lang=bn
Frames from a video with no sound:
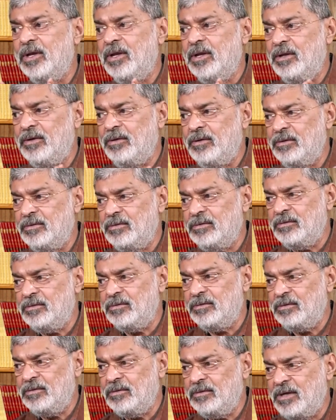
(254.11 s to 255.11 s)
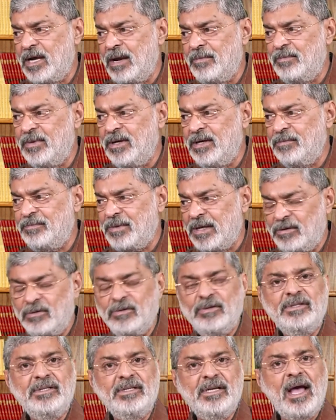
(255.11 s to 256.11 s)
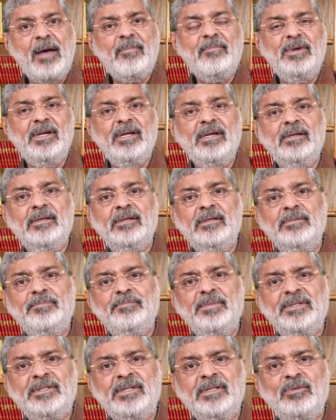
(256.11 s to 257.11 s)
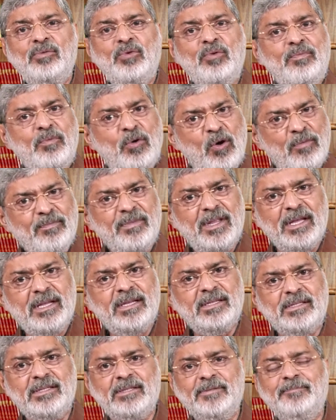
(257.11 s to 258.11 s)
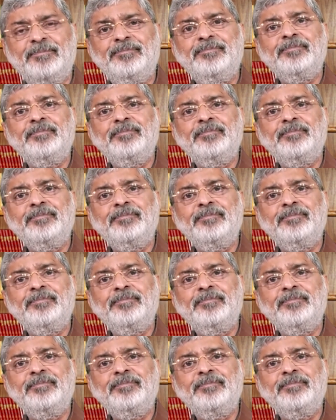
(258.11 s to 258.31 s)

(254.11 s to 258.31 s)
এই গ্যাম্বলিং প্যাথোলজিক গ্যাম্বলিং পেশেন্ট খুব কম দেখেছি